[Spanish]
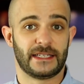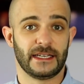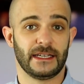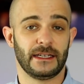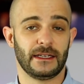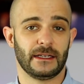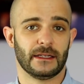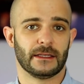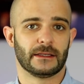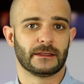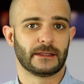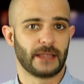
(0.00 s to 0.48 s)

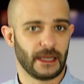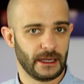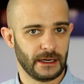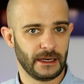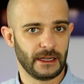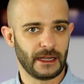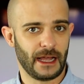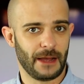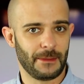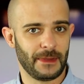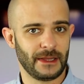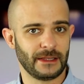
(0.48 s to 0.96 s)
sí,
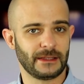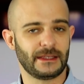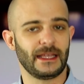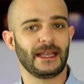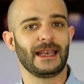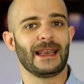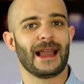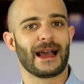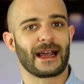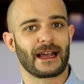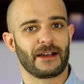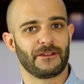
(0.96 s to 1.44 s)

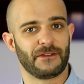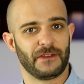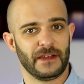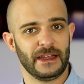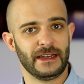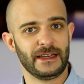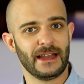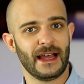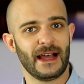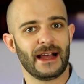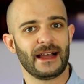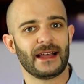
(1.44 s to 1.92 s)
técnicamente la
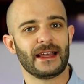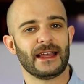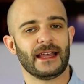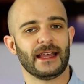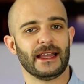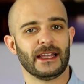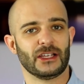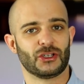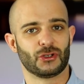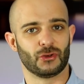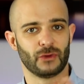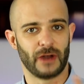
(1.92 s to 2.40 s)
cafeína
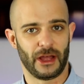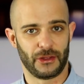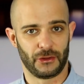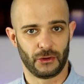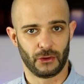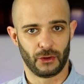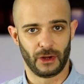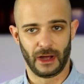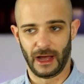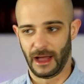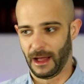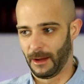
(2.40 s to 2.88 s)
es una
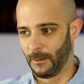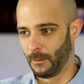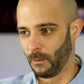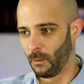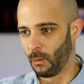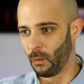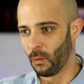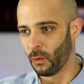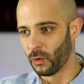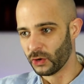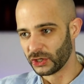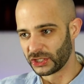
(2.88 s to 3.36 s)
droga
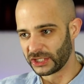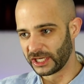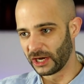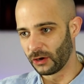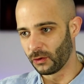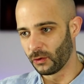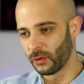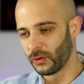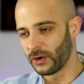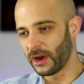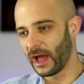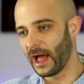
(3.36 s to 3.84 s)
muy
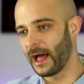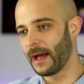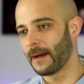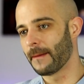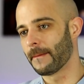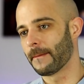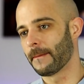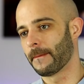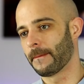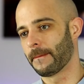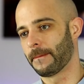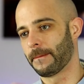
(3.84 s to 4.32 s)
segura
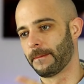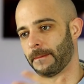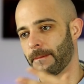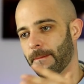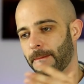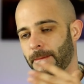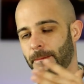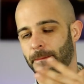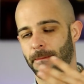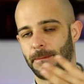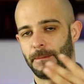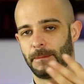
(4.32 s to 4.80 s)

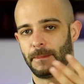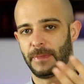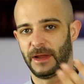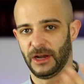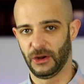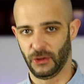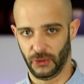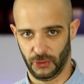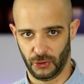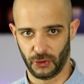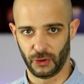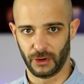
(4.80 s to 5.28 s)

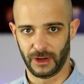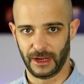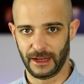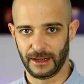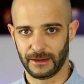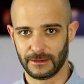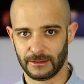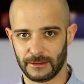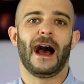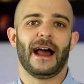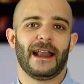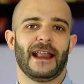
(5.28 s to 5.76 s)
pero droga.
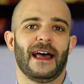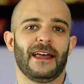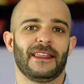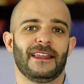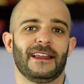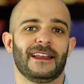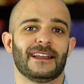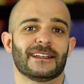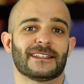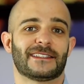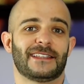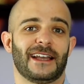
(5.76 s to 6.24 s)
A
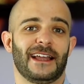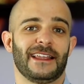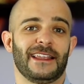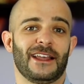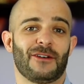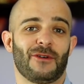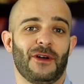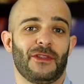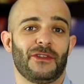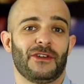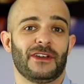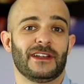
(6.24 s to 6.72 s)
nadie le
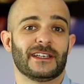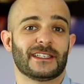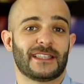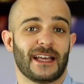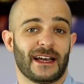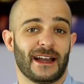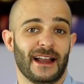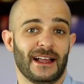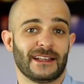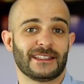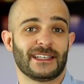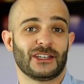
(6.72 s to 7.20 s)
extraña cuando en
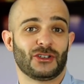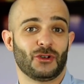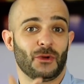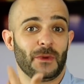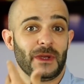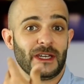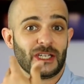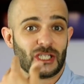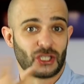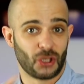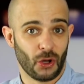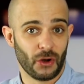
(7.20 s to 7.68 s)
Instagram se
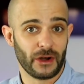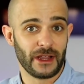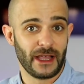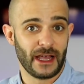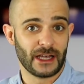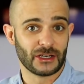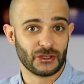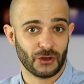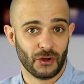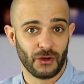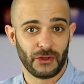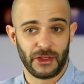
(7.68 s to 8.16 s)
sube
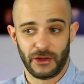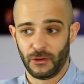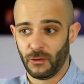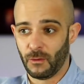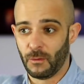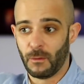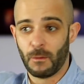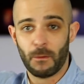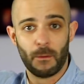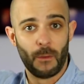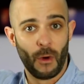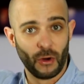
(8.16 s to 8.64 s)
historias, De
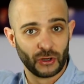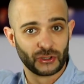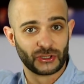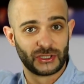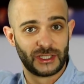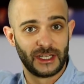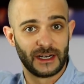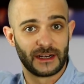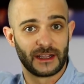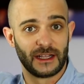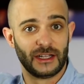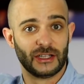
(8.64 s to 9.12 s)
un
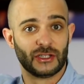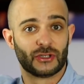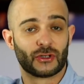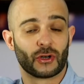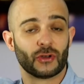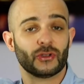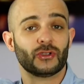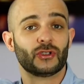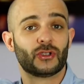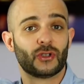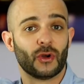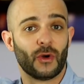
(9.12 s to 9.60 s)
monster del
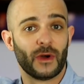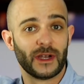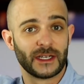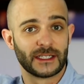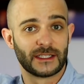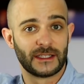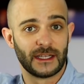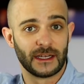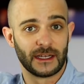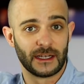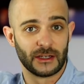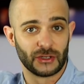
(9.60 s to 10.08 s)
troncho
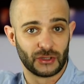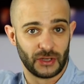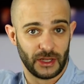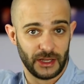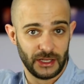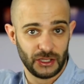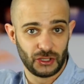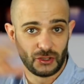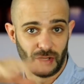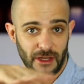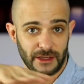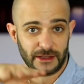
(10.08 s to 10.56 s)
este que os he
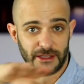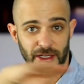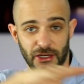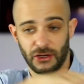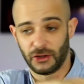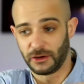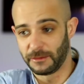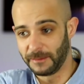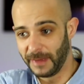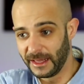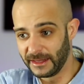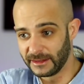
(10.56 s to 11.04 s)
dicho
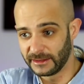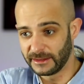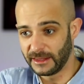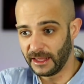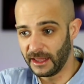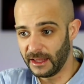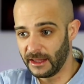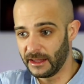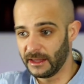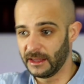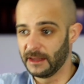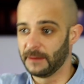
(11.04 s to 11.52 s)

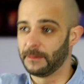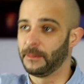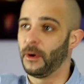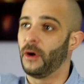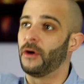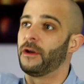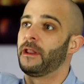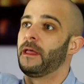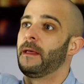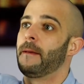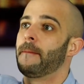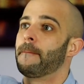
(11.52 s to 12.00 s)
anteriormente y
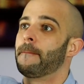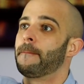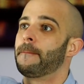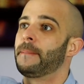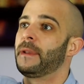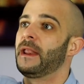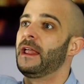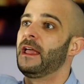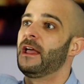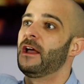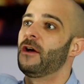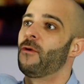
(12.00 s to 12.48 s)
ponen
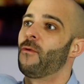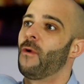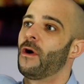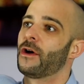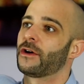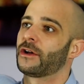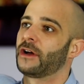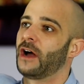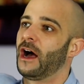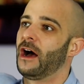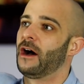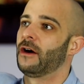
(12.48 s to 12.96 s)

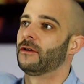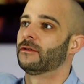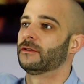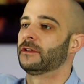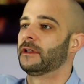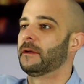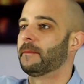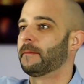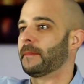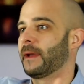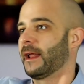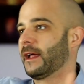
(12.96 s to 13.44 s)

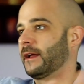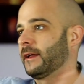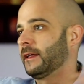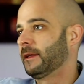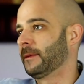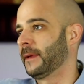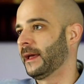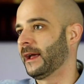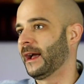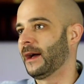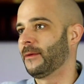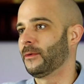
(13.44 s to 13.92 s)
pre-workout. Y en plan
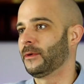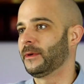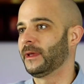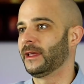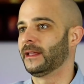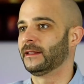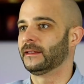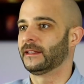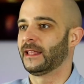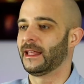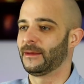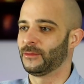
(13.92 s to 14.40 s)
aquí, venga, muy
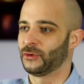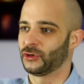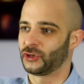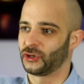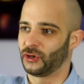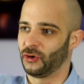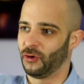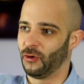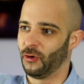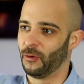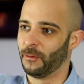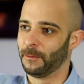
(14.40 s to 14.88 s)
bien, te
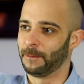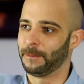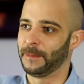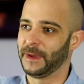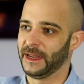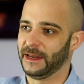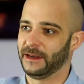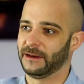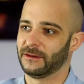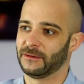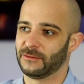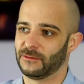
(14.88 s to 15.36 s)
damos un
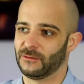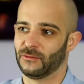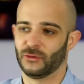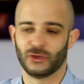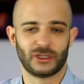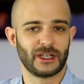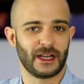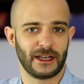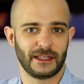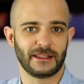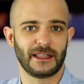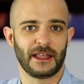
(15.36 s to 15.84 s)
pin.
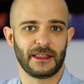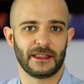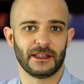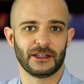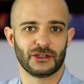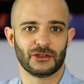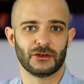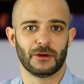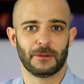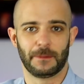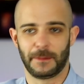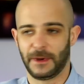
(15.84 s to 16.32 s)
Mucha gente
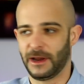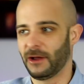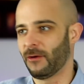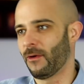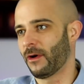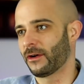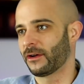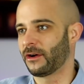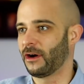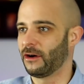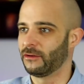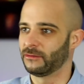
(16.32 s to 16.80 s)
hace eso,
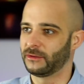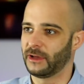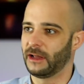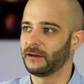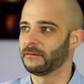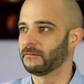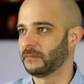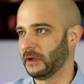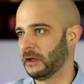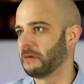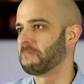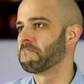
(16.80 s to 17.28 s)
pre-workout.
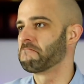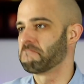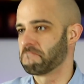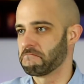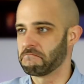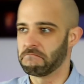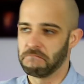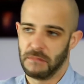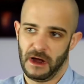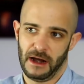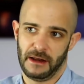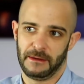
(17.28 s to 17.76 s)

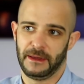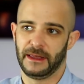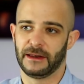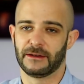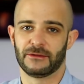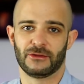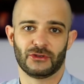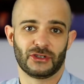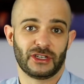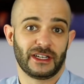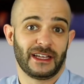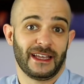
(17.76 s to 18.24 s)
Vale,
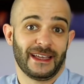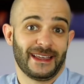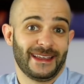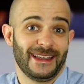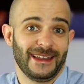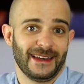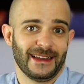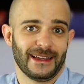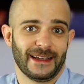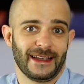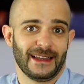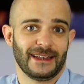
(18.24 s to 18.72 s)
bien. No sé qué
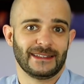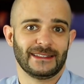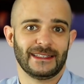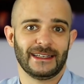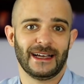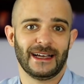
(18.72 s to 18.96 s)
quieren que les